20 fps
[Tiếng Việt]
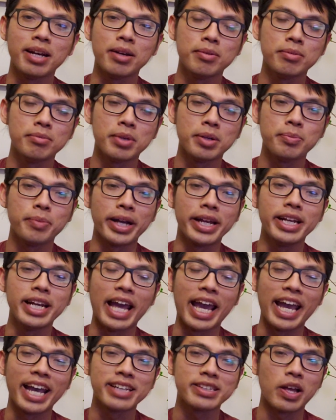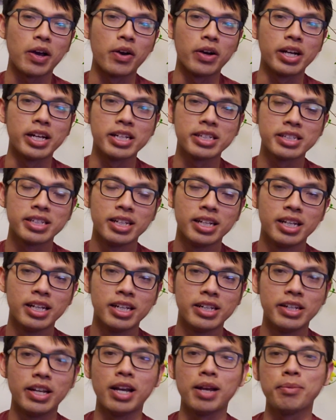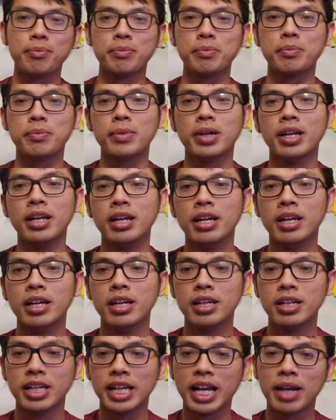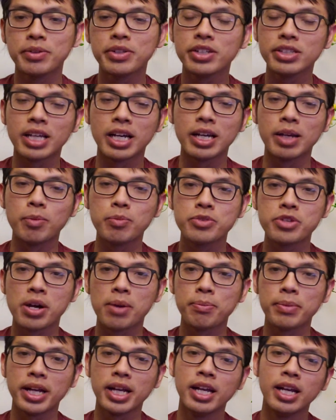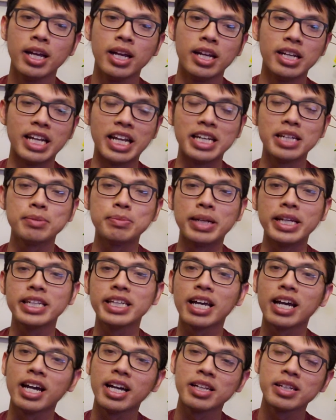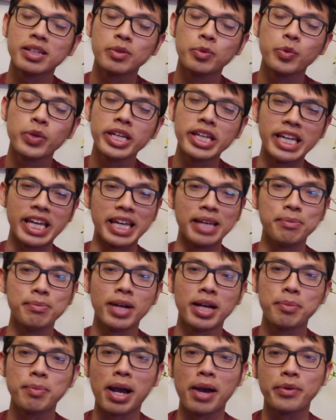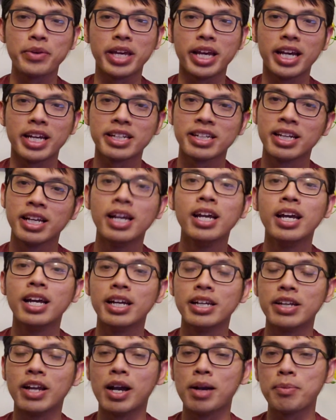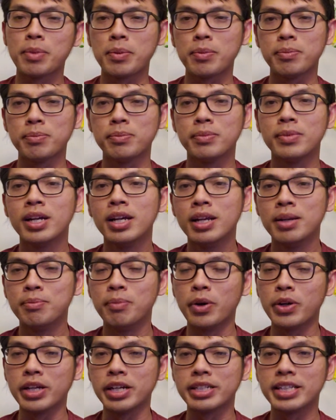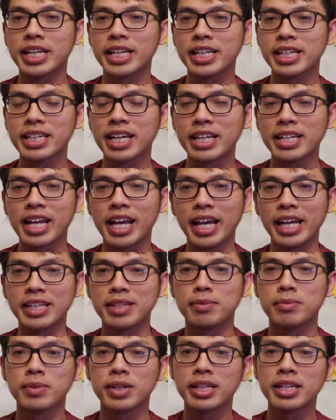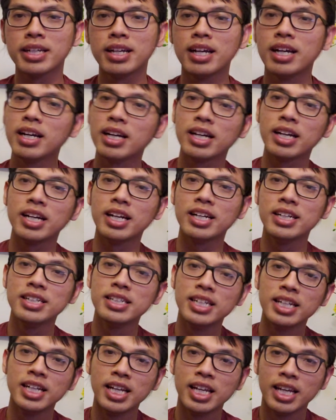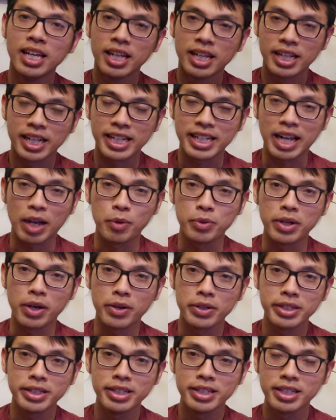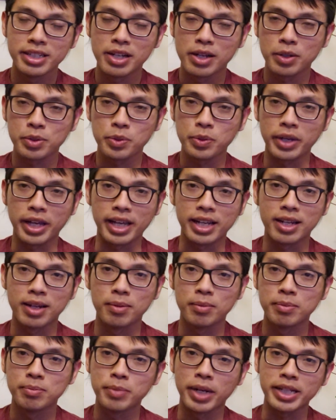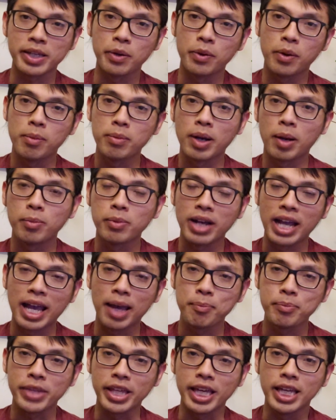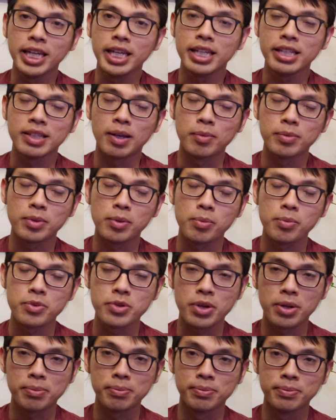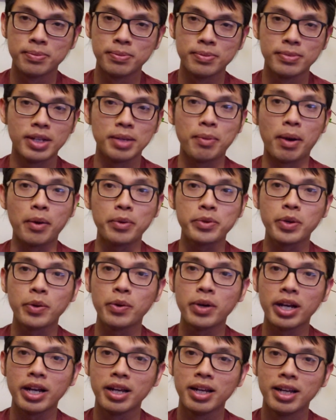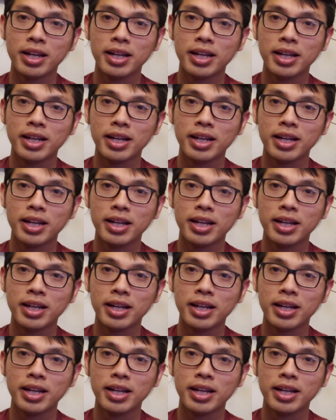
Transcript: ở, ở mỹ là an toàn hết đó ha, dưới thời ông trump á, là nước mỹ trở nên nguy hiểm hơn bao giờ hết đó mọi người thấy cái vấn đề trong cái uh, cái cầu nói đó của chú ngạn không mặc dù ông không có ám chỉ tổng thống trump là bạo chúa